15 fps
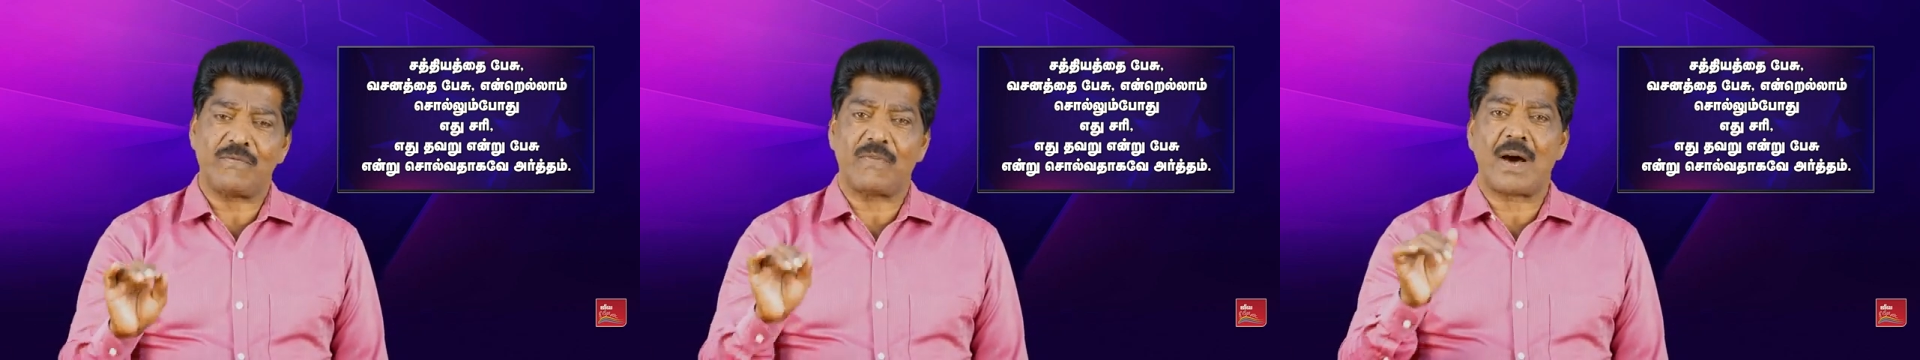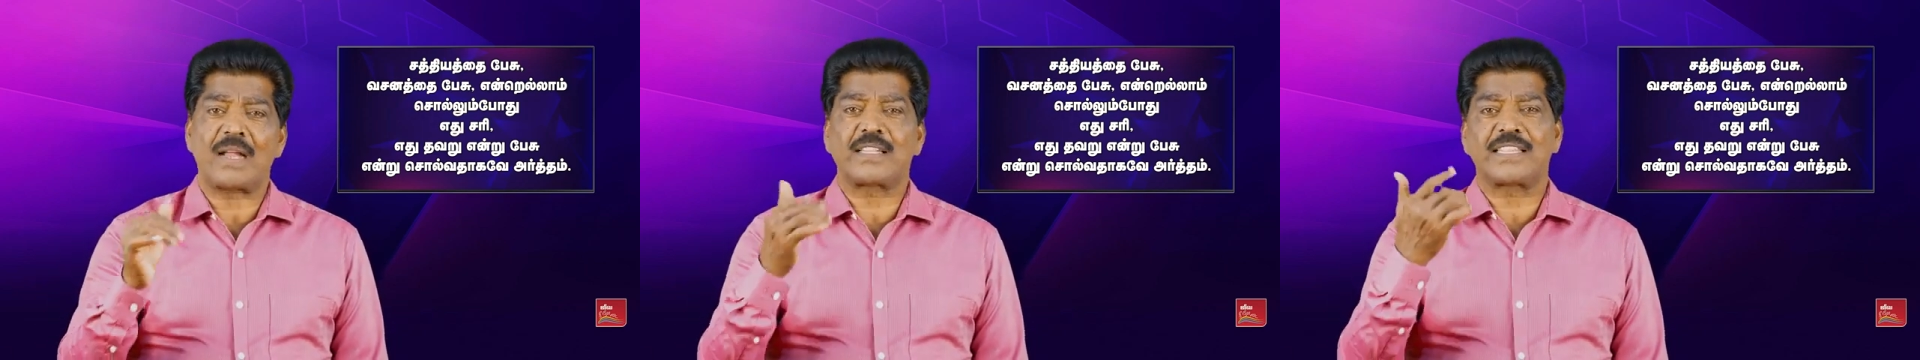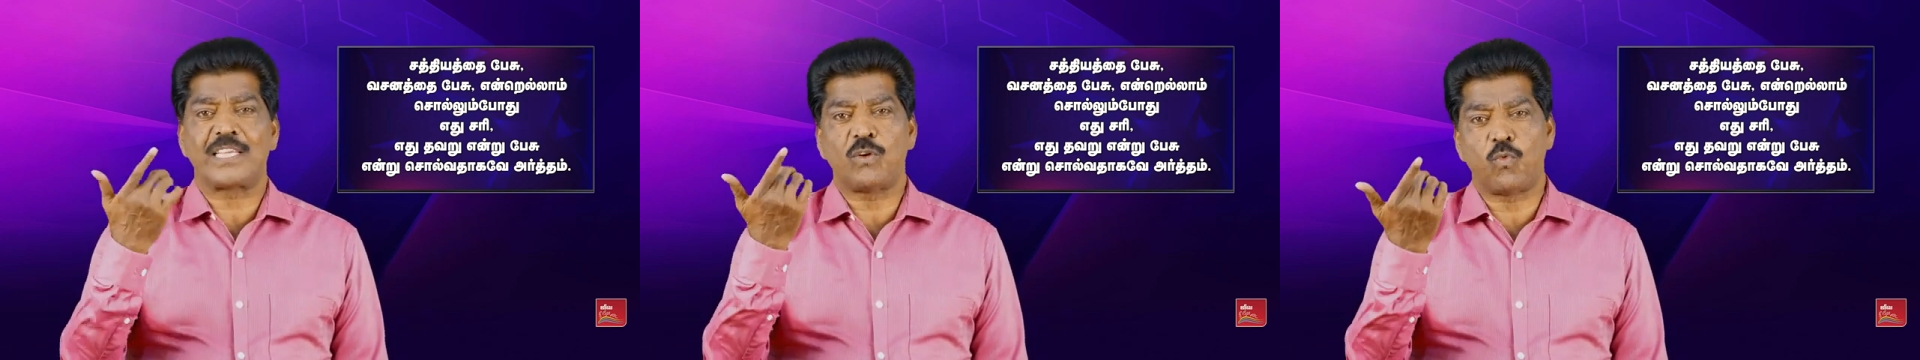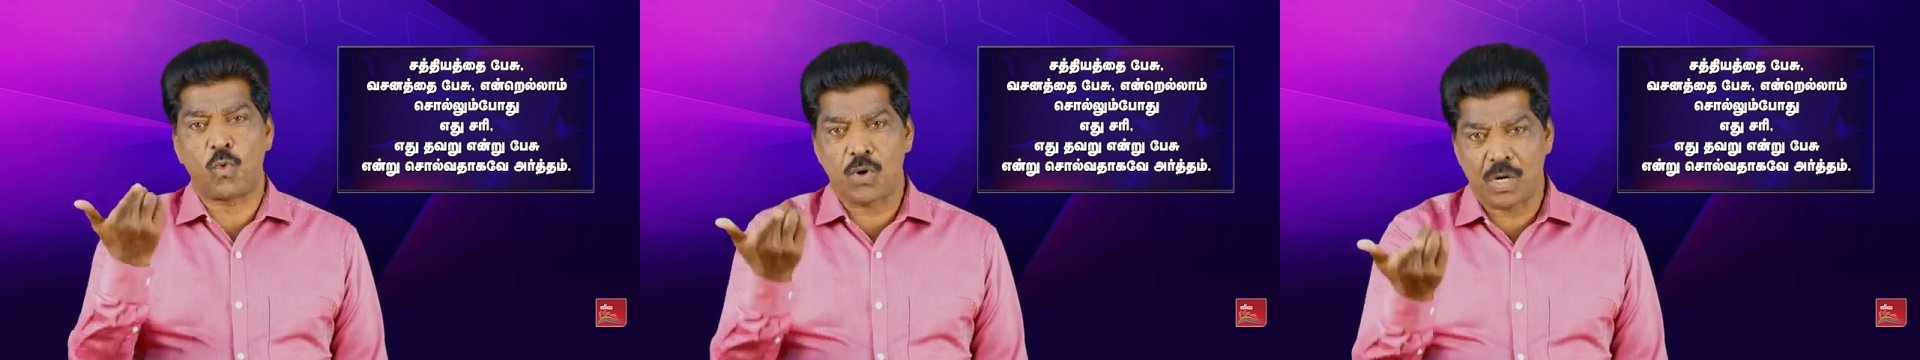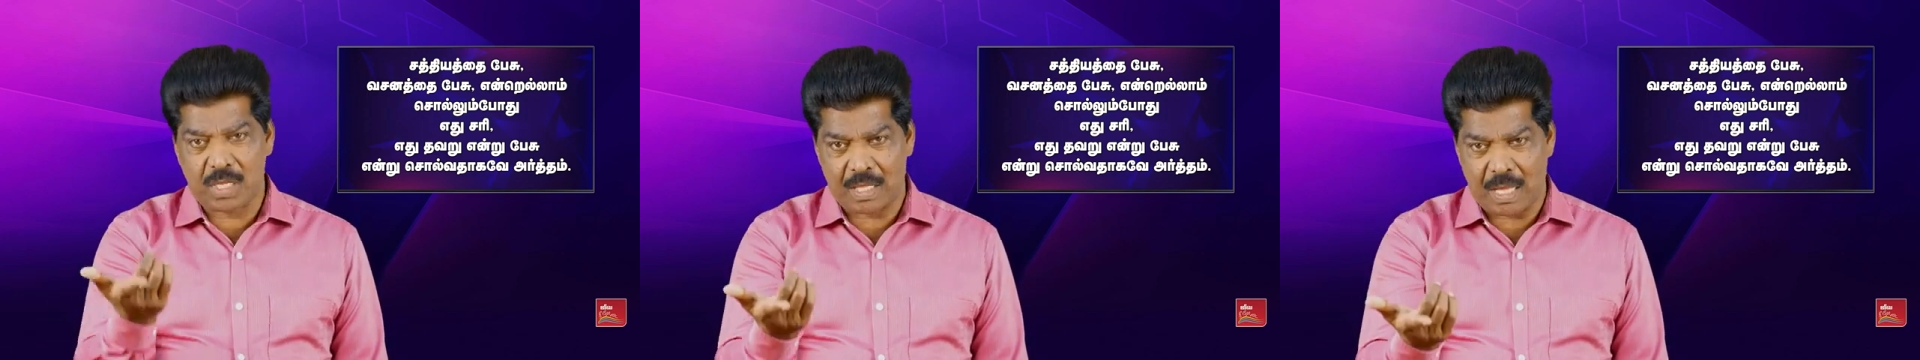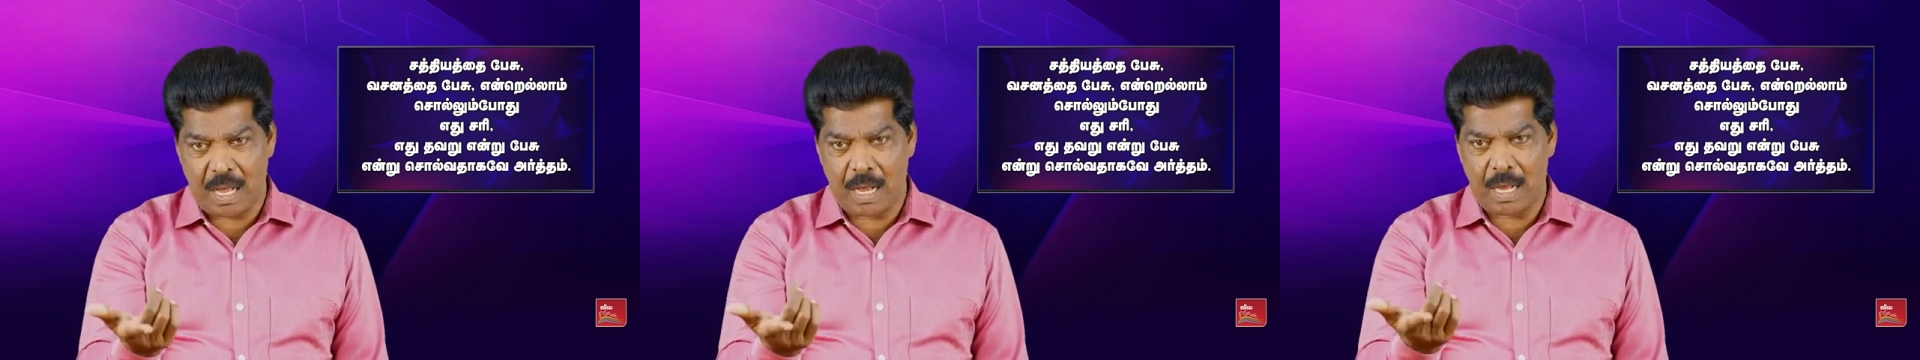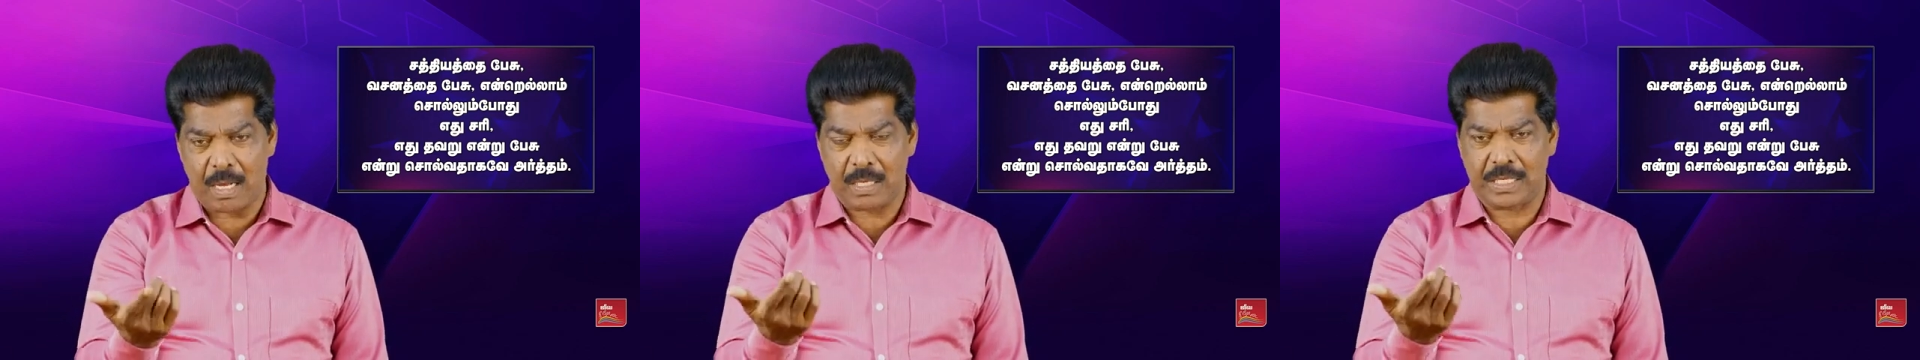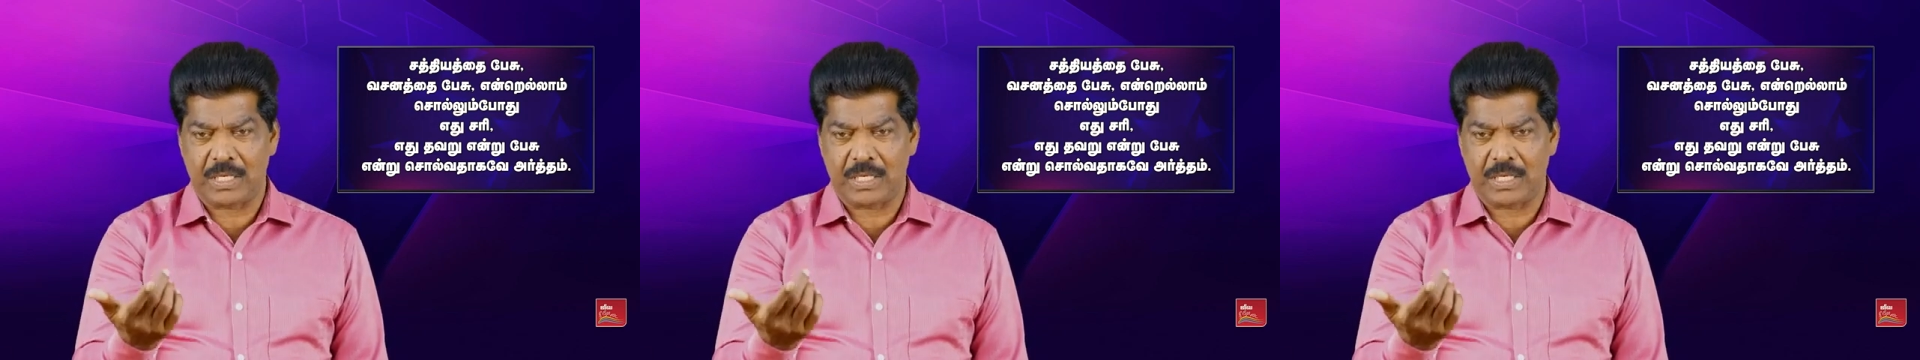வார்த்தையும் ஒன்று தான்